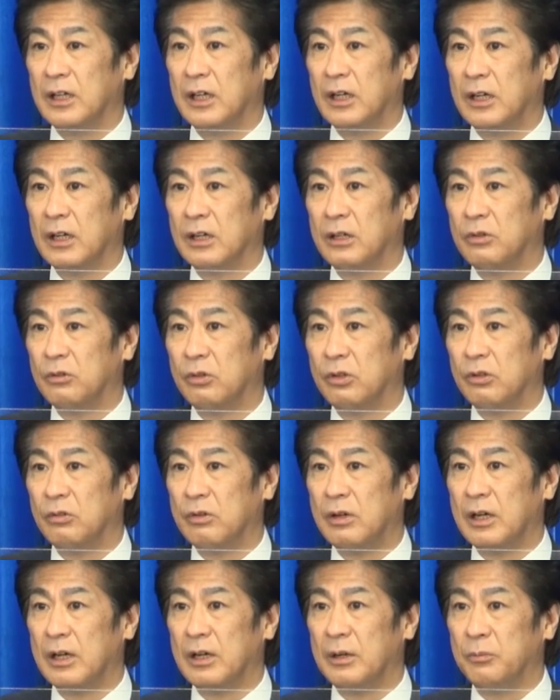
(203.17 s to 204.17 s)
あこれ
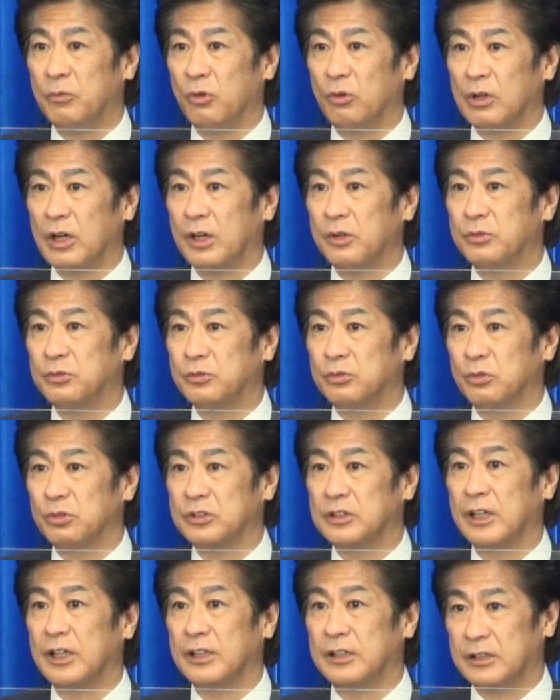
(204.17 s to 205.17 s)
はもう回復を
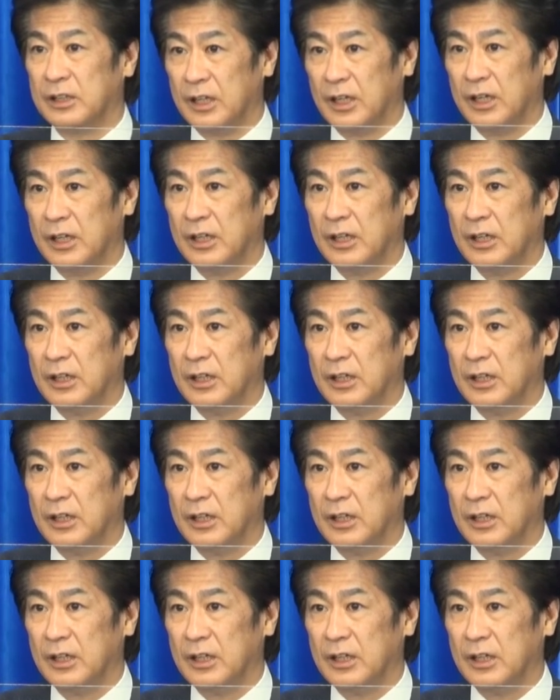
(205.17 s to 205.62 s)
されて